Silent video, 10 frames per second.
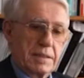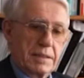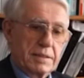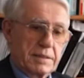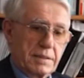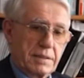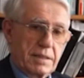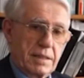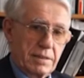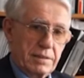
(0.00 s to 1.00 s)
denn
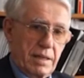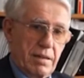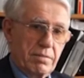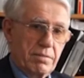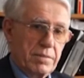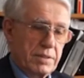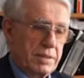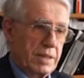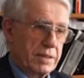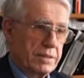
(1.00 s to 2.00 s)
Reserven
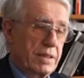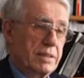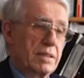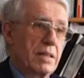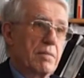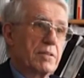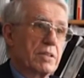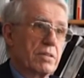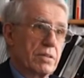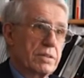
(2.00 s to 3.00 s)
ist eine sehr
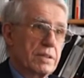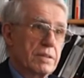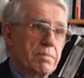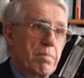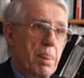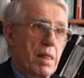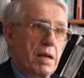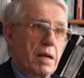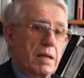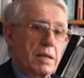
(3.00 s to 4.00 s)
dynamische Größe.
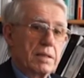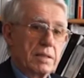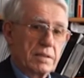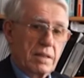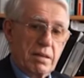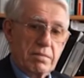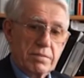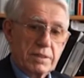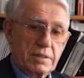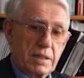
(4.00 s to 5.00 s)

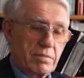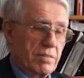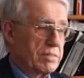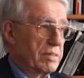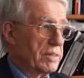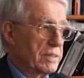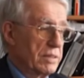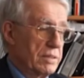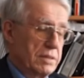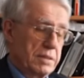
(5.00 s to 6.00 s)
Reserven ist das, was wir
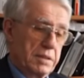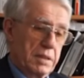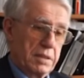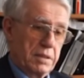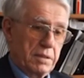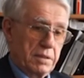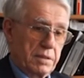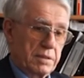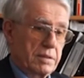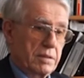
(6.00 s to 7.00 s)
wissen
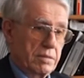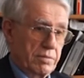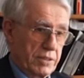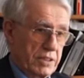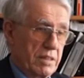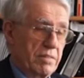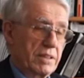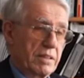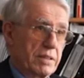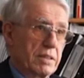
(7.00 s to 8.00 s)
und
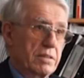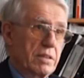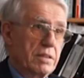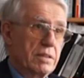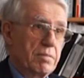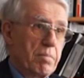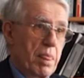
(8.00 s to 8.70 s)
wirtschaftlich gewinnen können.